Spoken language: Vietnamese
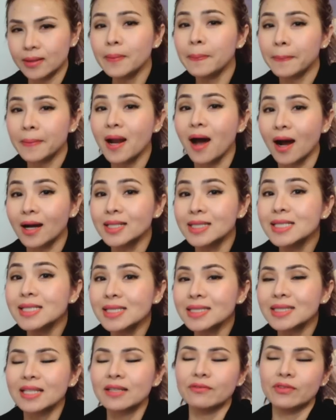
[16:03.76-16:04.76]
giúp đỡ
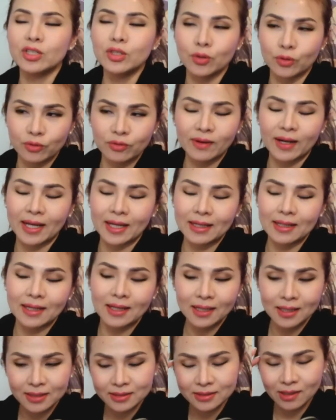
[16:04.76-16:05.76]
nước đi ví dụ vậy
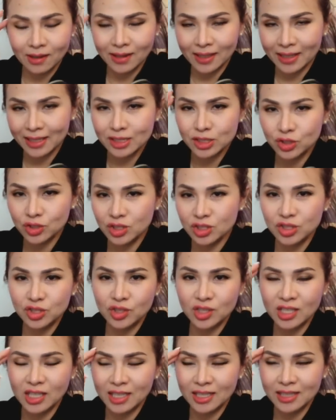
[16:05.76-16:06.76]
đó cho là cái sư
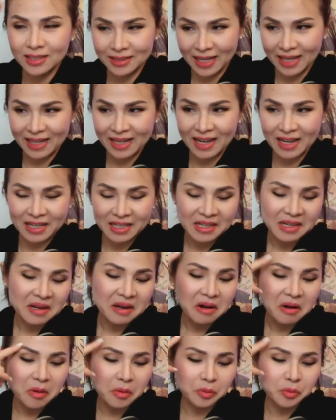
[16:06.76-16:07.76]
suy nghĩ vậy ha
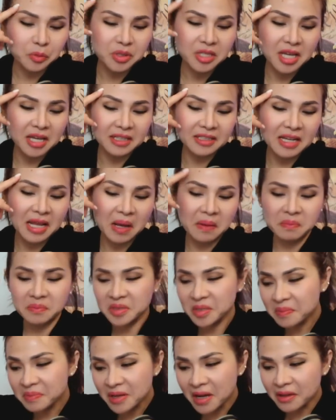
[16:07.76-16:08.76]
ồ tôi về Việt
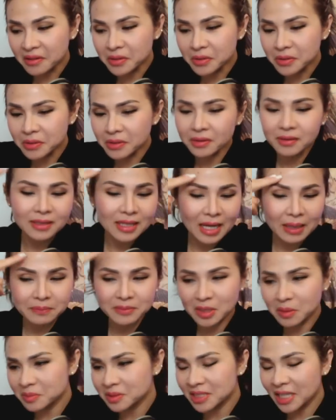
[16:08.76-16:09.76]
Nam giúp đỡ nước
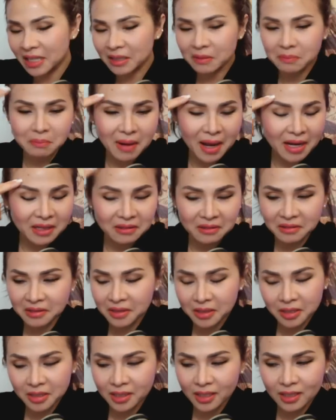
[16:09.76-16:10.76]
làm trong sạch mang những
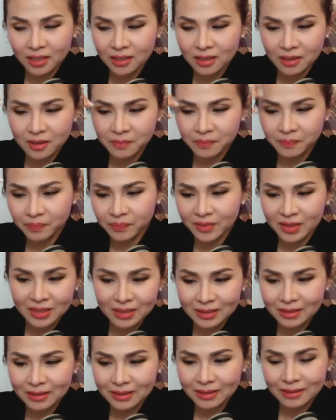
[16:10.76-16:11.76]
cái cái um,
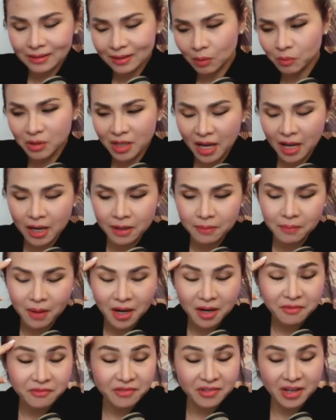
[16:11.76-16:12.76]
công nghệ
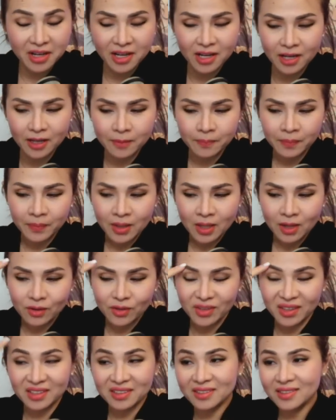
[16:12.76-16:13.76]
mới về
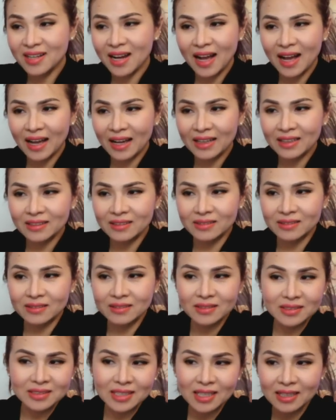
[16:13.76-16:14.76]
rồi cái thứ hai
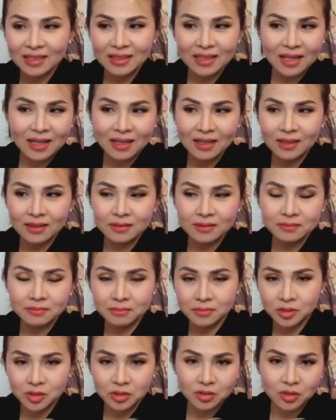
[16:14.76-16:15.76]
nữa rằng là
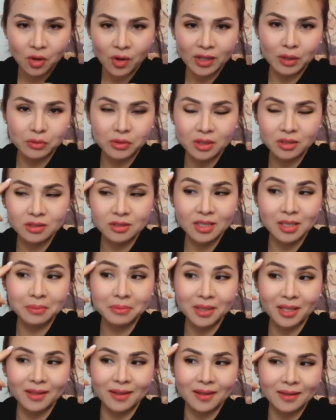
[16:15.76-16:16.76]
cơ hội đầu tư kiếm
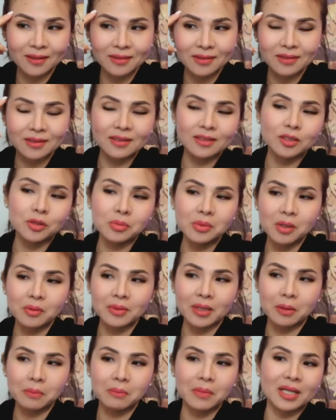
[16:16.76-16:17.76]
tiền nữa đúng
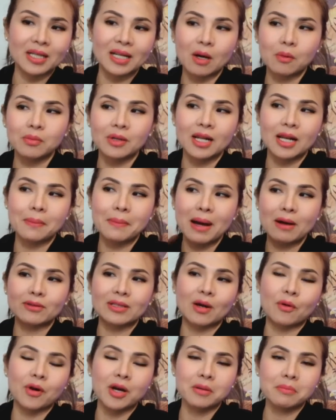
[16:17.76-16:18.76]
không tại mình ông này là bao
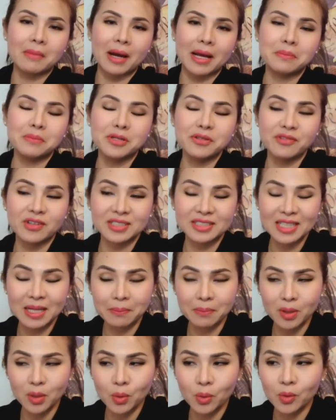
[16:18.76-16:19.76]
thầu hết
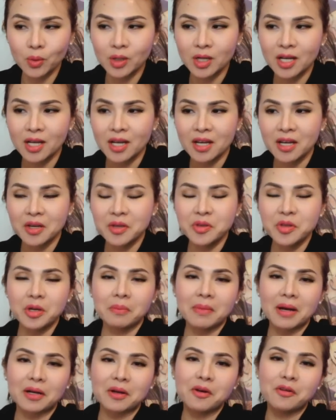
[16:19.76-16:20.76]
70% luôn
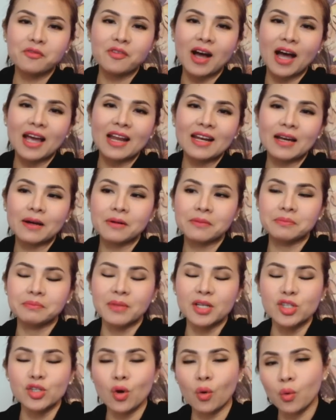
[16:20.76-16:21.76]
nhưng mà có phải là
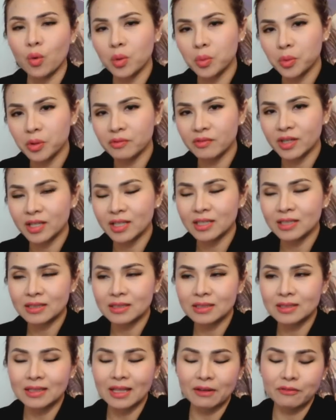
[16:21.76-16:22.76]
bị dụ không quý vị
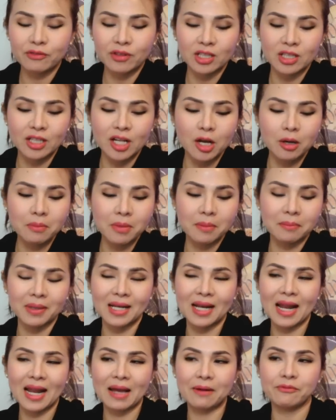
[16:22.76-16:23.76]
tại vì nếu mà
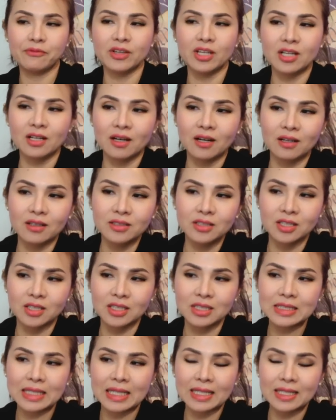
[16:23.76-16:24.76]
mình làm việc ở
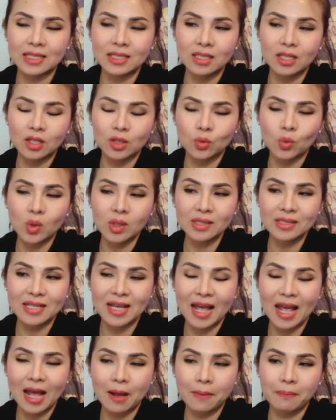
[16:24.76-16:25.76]
những cái ờ, quốc
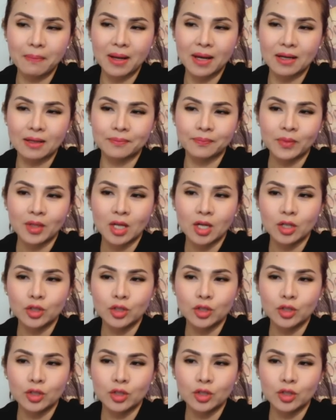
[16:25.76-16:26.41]
gia mà